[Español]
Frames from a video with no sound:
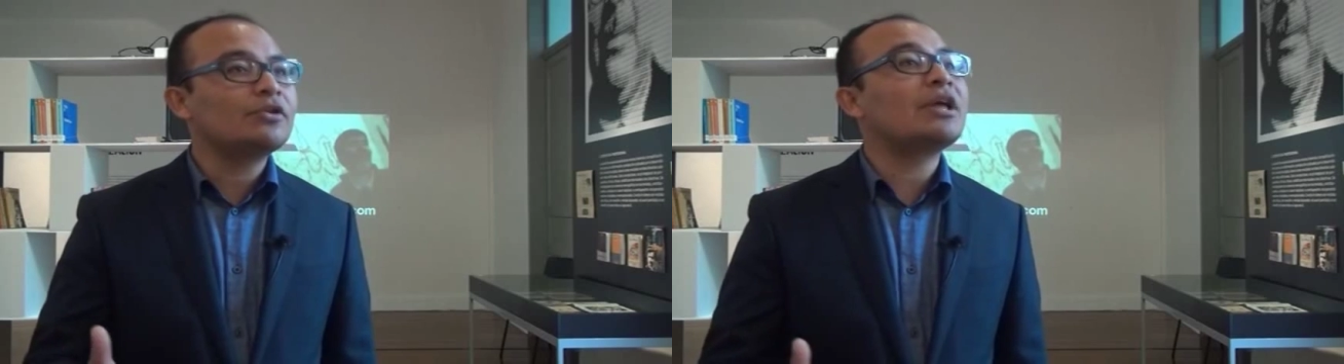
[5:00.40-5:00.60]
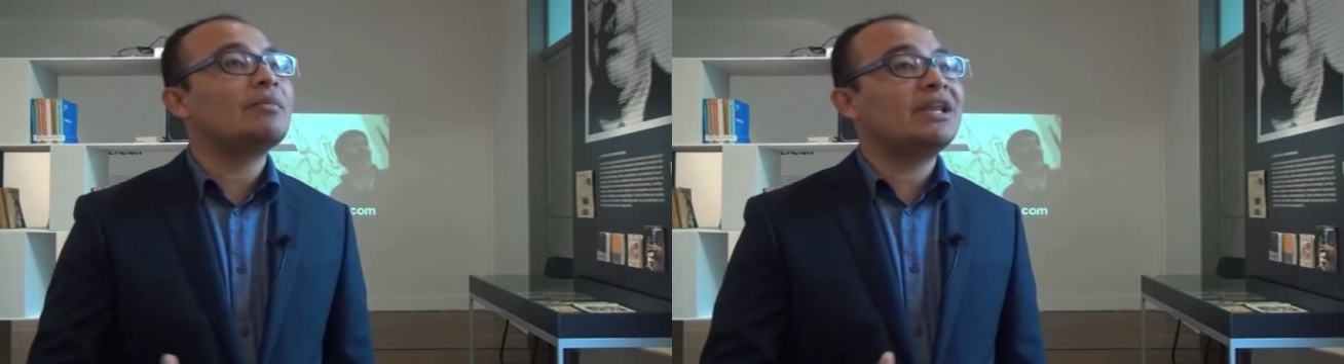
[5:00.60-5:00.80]

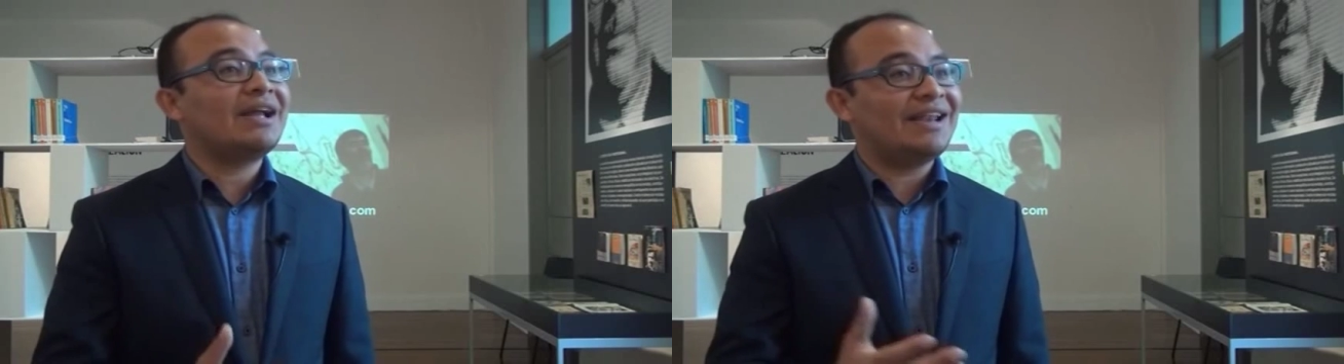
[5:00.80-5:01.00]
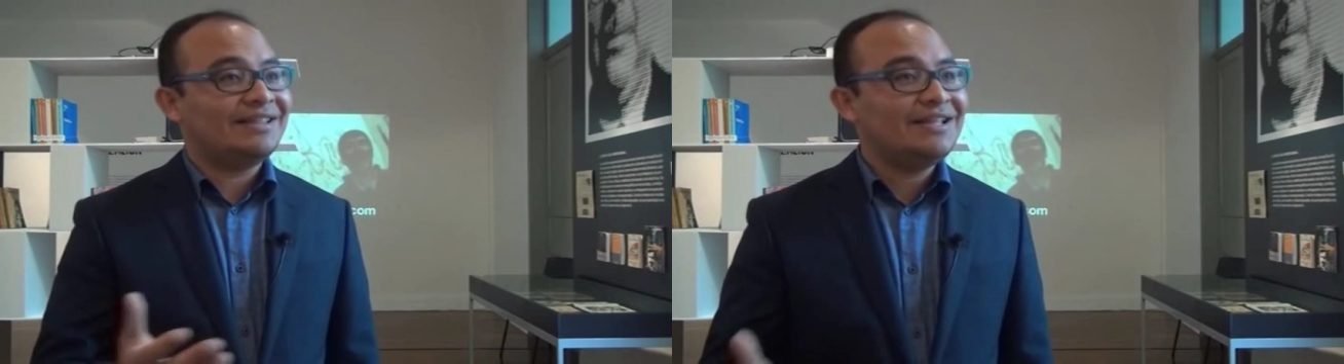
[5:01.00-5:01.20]
sino de
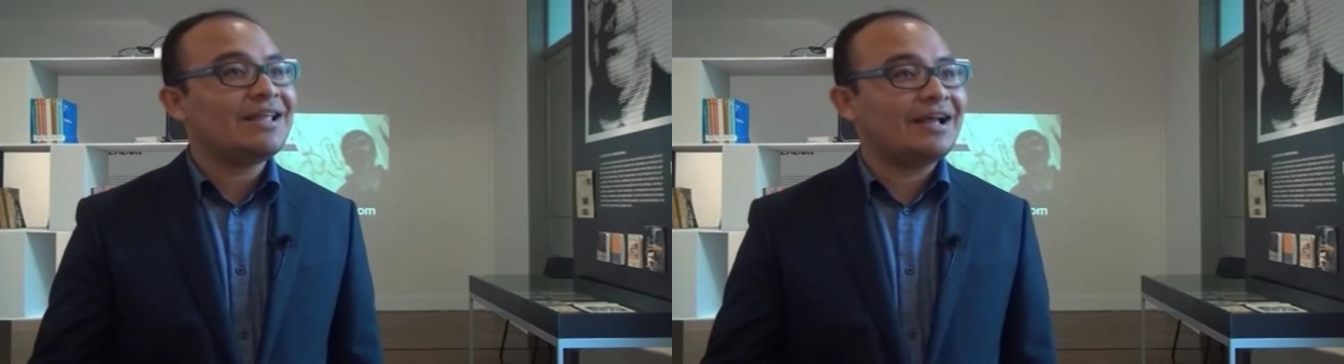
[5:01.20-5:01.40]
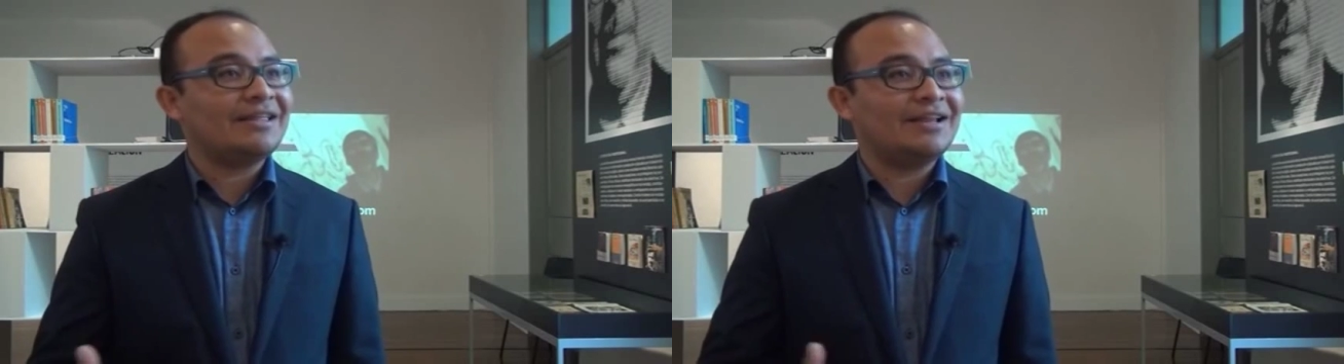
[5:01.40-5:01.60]
América
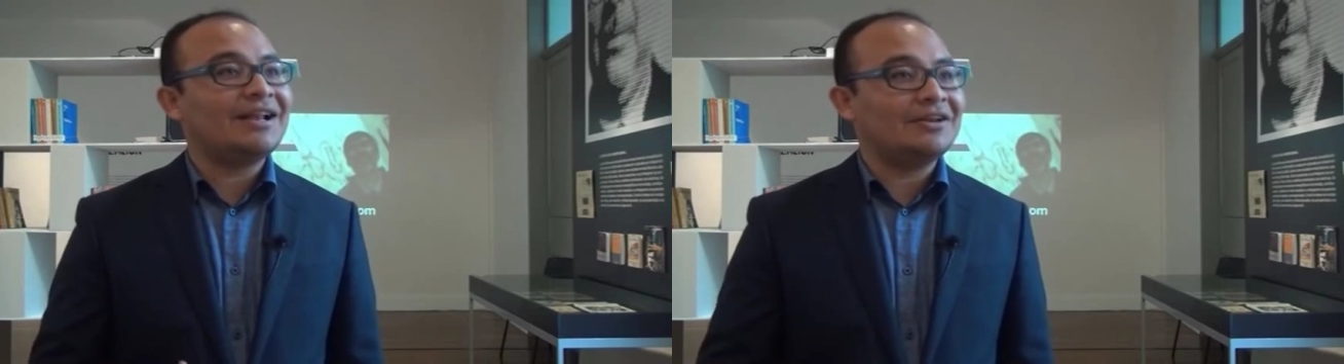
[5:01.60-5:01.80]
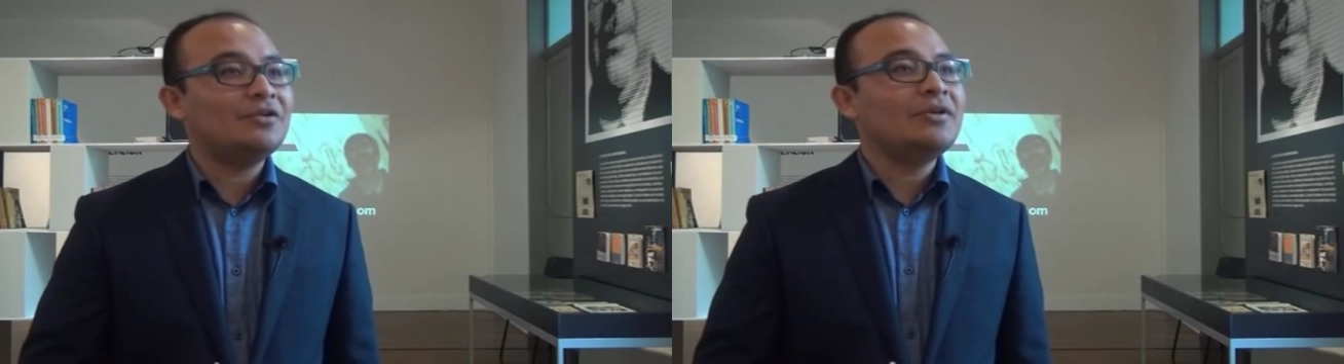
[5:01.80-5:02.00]
Latina en
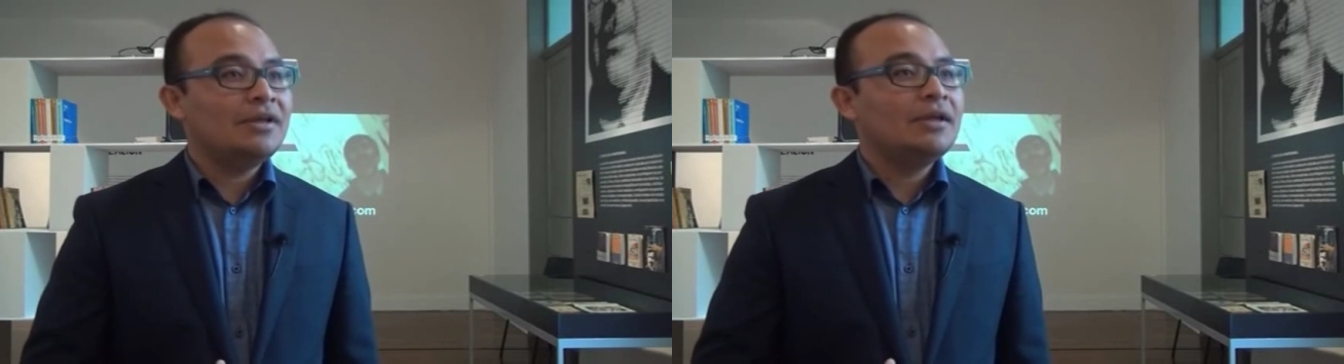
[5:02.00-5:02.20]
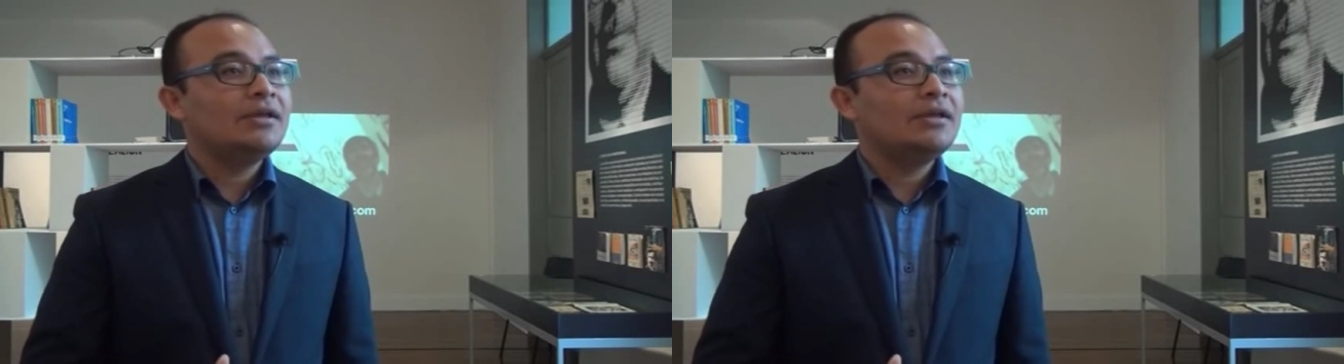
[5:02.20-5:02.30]
general, ¿no?